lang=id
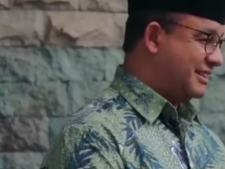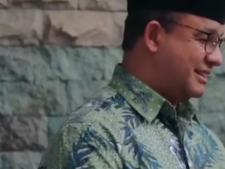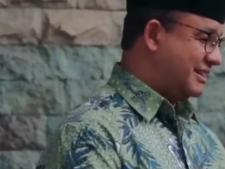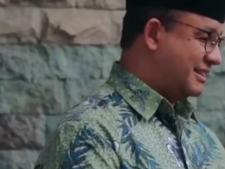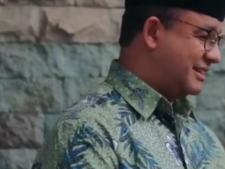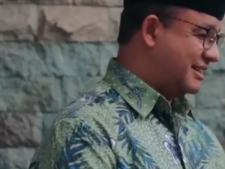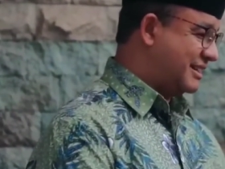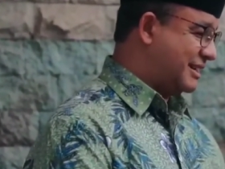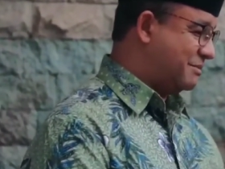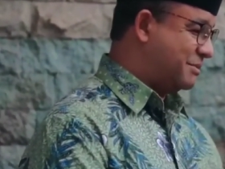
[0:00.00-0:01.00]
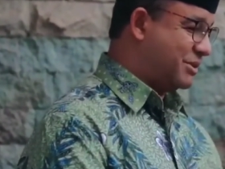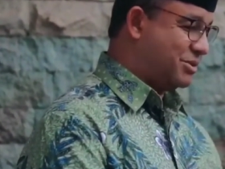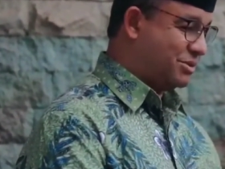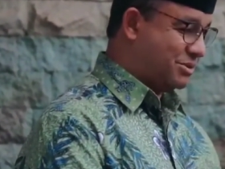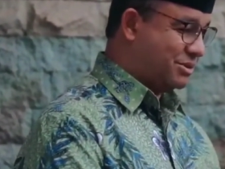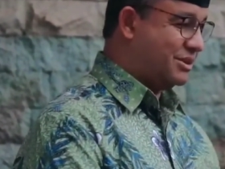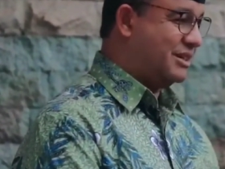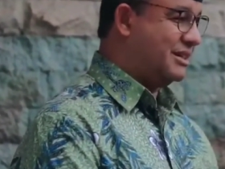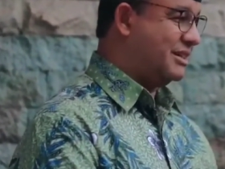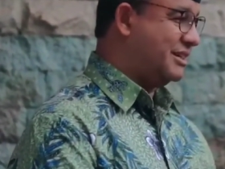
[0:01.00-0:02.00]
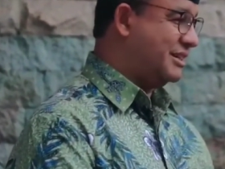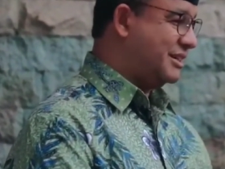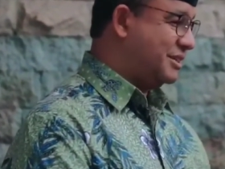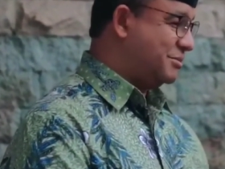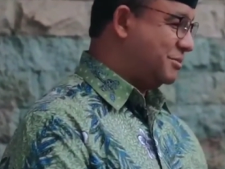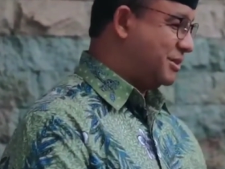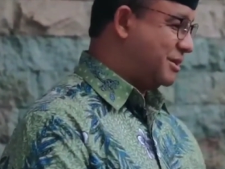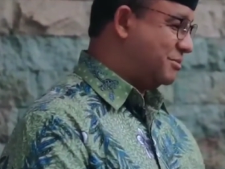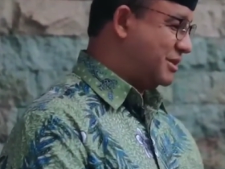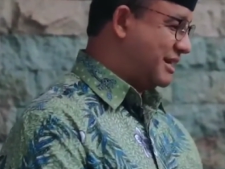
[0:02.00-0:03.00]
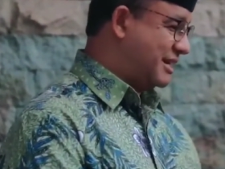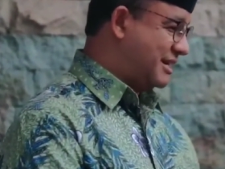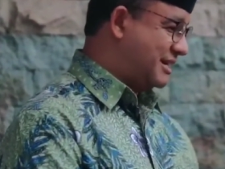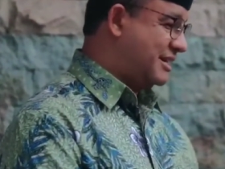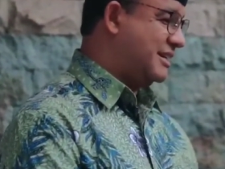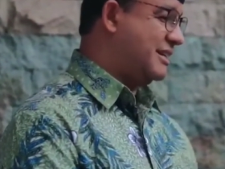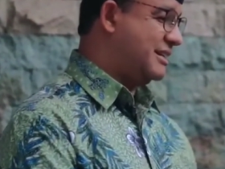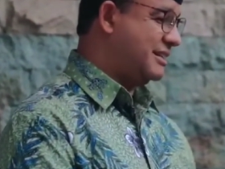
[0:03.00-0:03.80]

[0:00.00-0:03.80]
akademis dan seorang aktivis sosial Indonesia.